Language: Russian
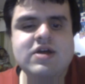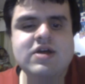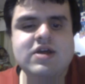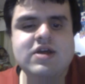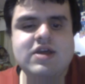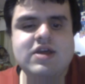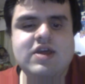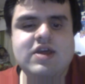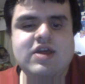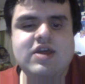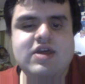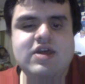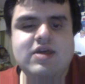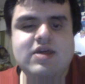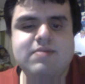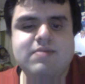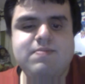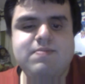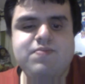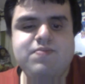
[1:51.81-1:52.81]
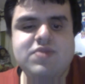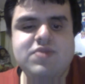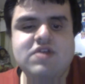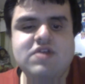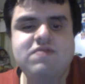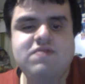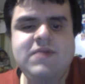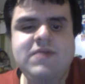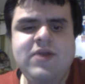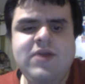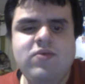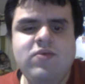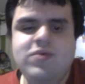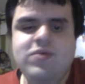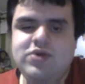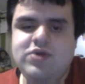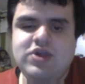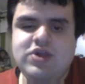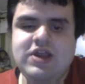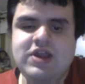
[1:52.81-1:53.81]
И в первую
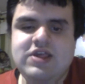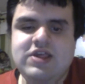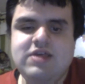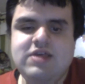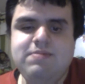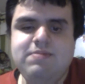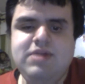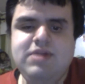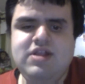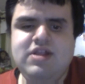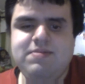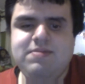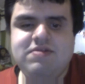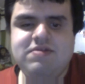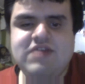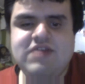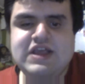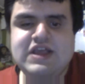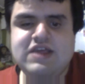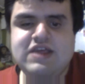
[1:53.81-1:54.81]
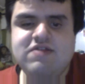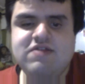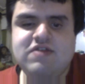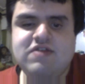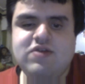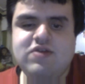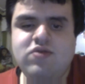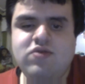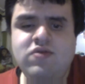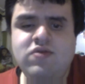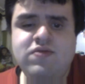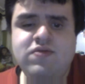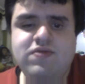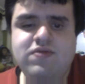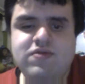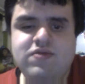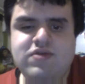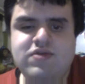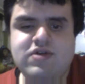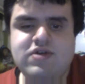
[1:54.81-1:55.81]
очередь, при написании стихов
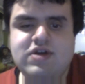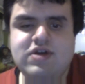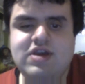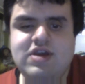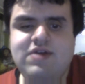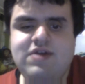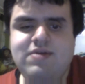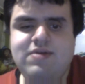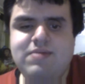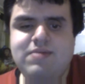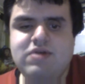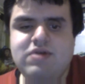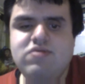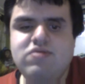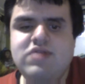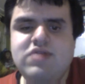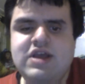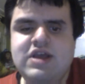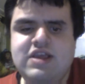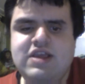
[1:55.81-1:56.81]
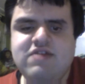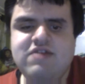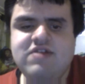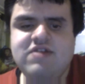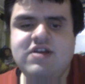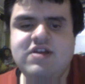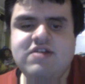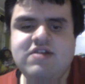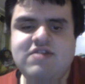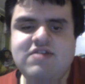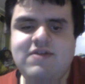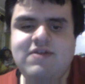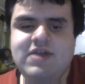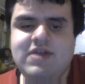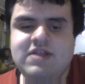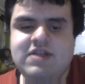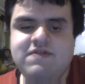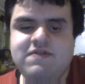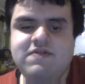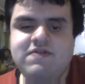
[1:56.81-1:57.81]
э, я вам могу дать несколько
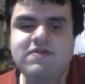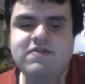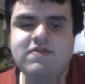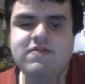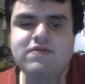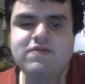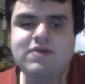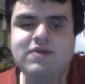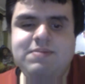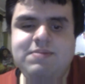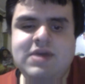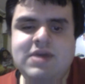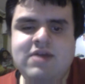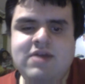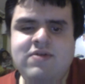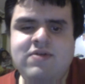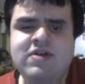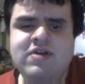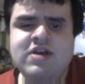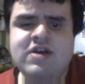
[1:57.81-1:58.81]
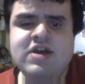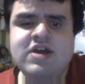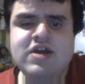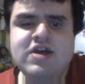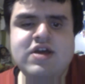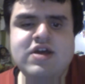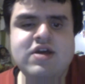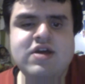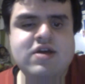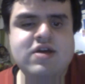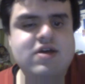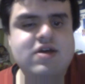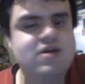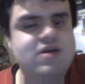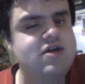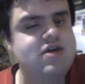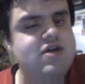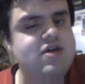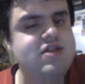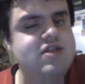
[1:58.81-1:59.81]
советов. Во-первых,
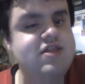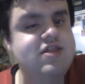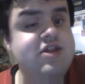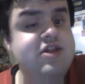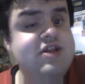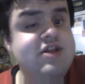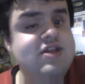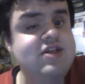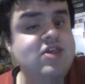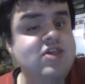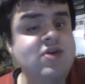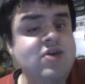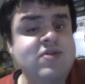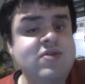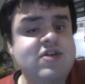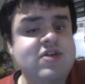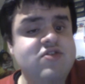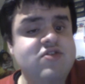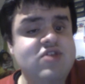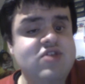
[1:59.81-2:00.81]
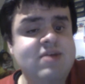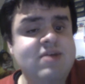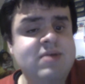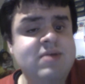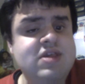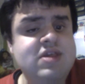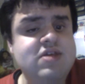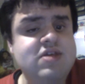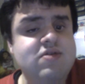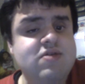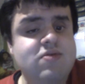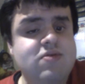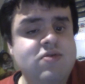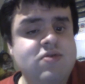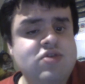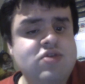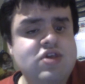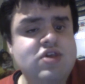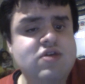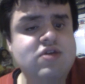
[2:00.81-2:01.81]
э, для начала должна быть
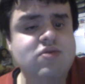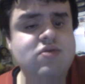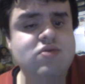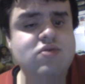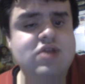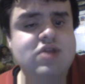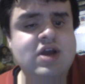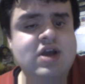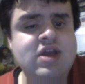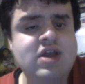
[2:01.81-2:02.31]
очень крутая